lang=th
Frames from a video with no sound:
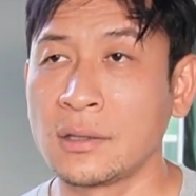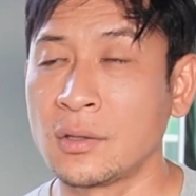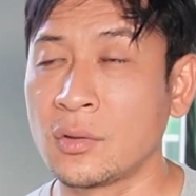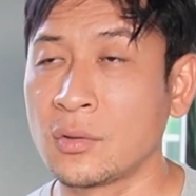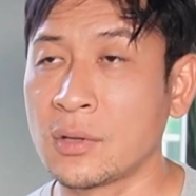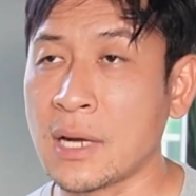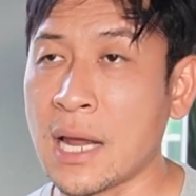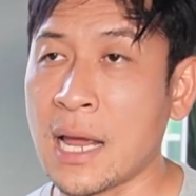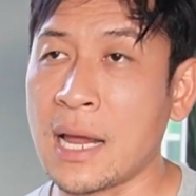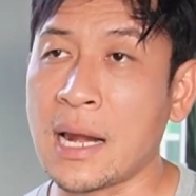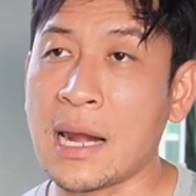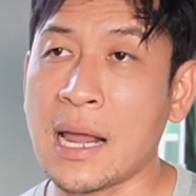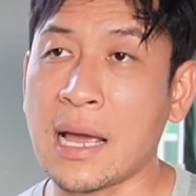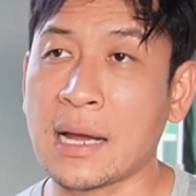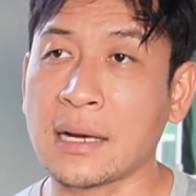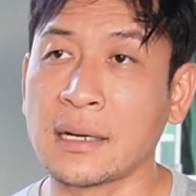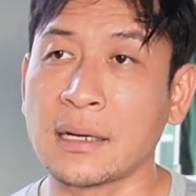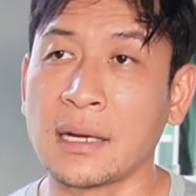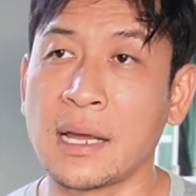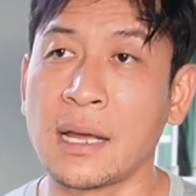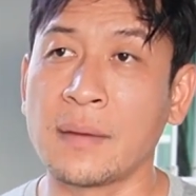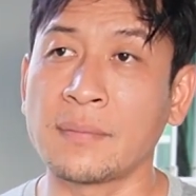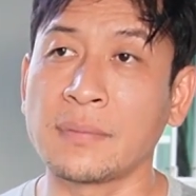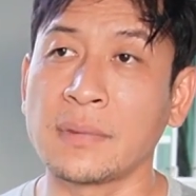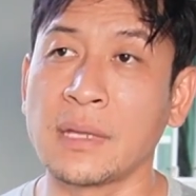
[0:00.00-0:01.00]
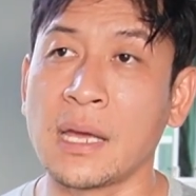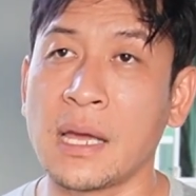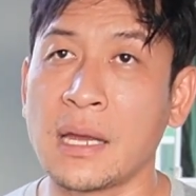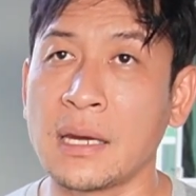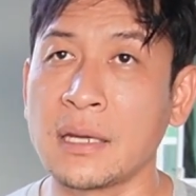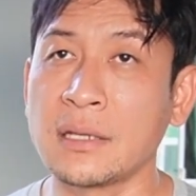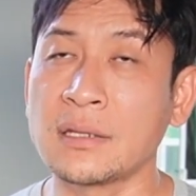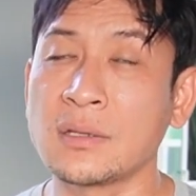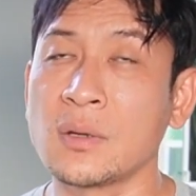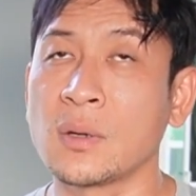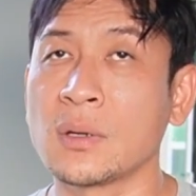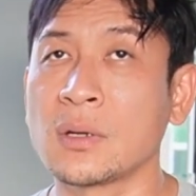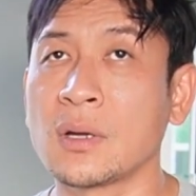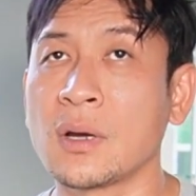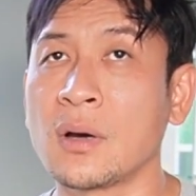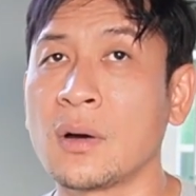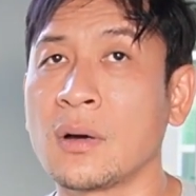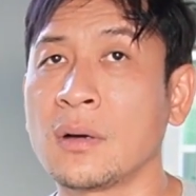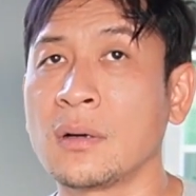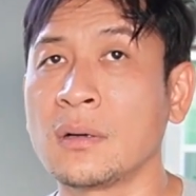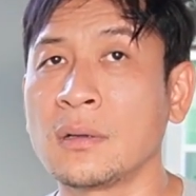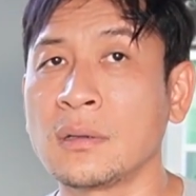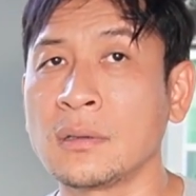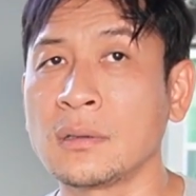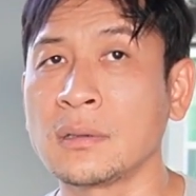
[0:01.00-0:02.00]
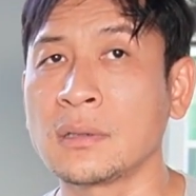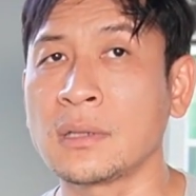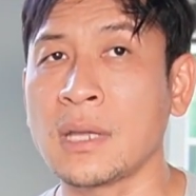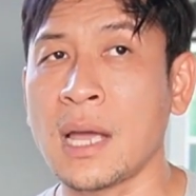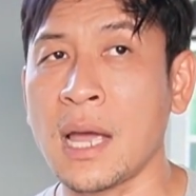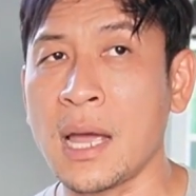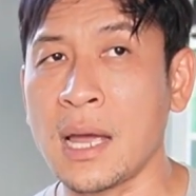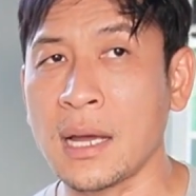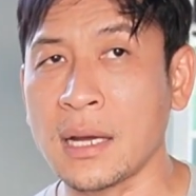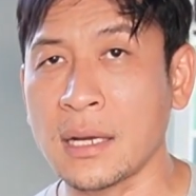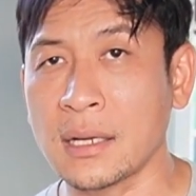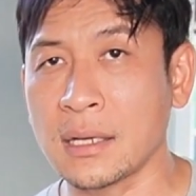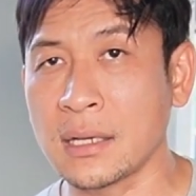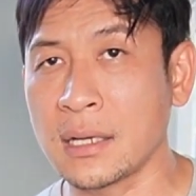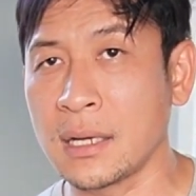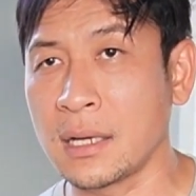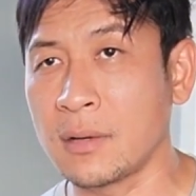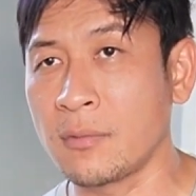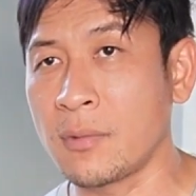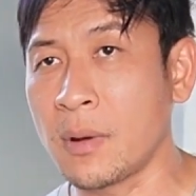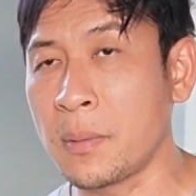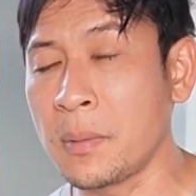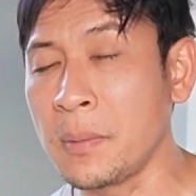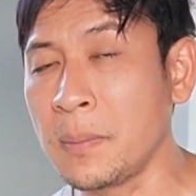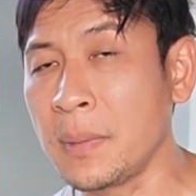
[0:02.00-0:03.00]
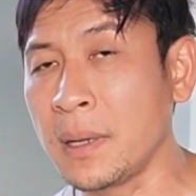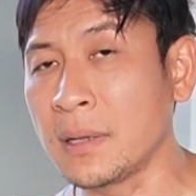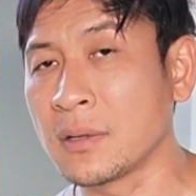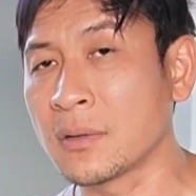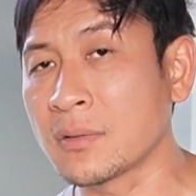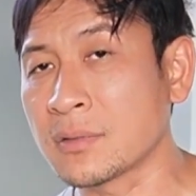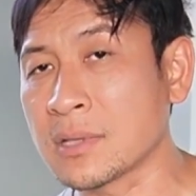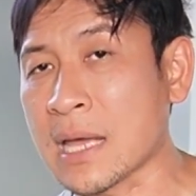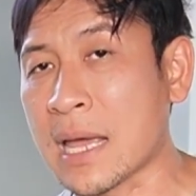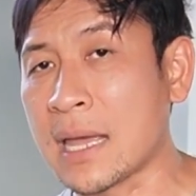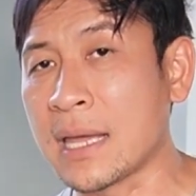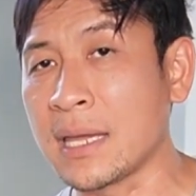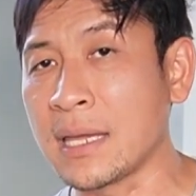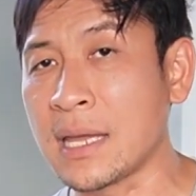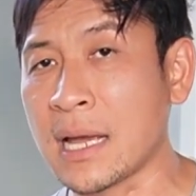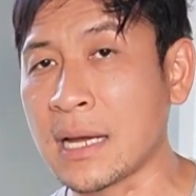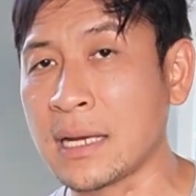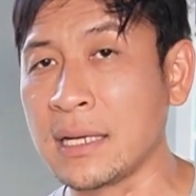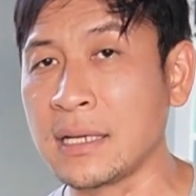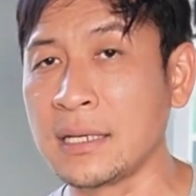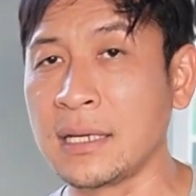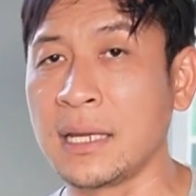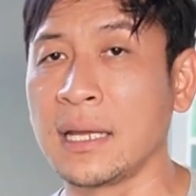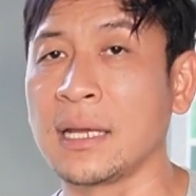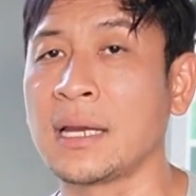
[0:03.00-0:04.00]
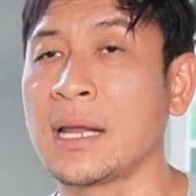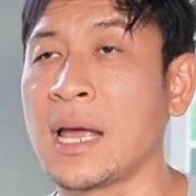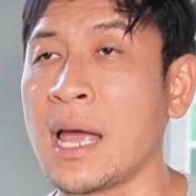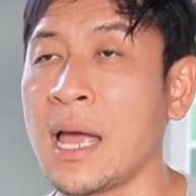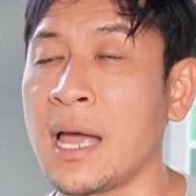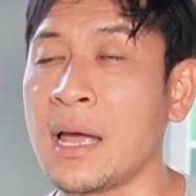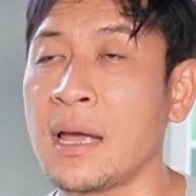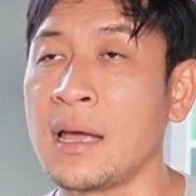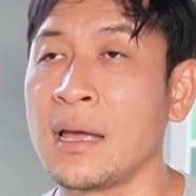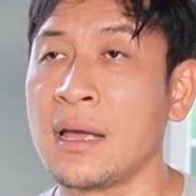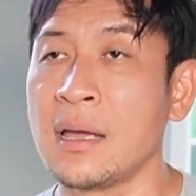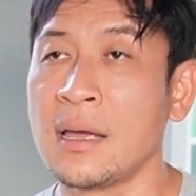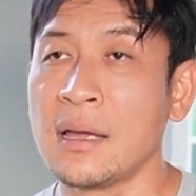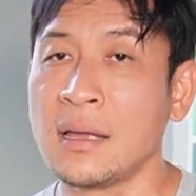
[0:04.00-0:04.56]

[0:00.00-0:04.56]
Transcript: ตรงหน้าหลักนะครับแต่ในส่วนของถ้าเกิดว่าเพื่อนๆสงสัยอย่างอื่นอีกนะฮะ